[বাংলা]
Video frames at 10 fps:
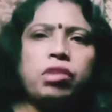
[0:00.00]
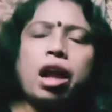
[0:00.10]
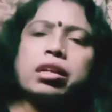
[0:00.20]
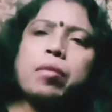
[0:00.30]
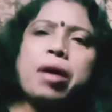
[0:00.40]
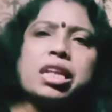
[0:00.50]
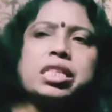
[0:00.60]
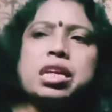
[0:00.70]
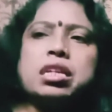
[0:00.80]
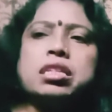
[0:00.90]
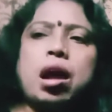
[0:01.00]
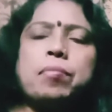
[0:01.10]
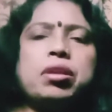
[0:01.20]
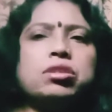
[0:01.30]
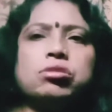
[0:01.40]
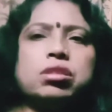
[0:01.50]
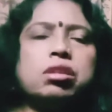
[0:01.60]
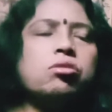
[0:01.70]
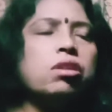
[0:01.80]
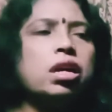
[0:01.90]
একটা বাচ্চাকে সামলে
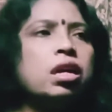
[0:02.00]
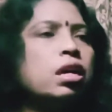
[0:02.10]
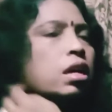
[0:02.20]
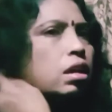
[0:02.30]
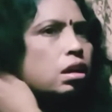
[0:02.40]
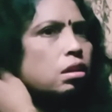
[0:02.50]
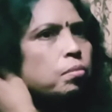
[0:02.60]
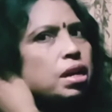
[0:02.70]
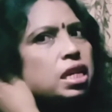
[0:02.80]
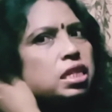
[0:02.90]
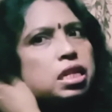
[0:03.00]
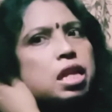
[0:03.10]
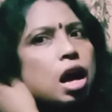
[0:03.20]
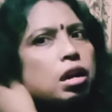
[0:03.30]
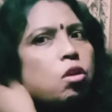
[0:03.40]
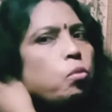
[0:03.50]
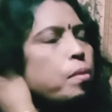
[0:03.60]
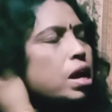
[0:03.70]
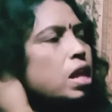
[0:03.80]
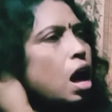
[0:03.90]
সত্যি করে মানে ইচ্ছে থাকলে
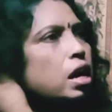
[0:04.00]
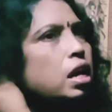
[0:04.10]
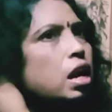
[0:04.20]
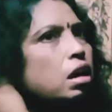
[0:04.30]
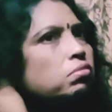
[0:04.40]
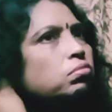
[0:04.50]
উপায় থাকে না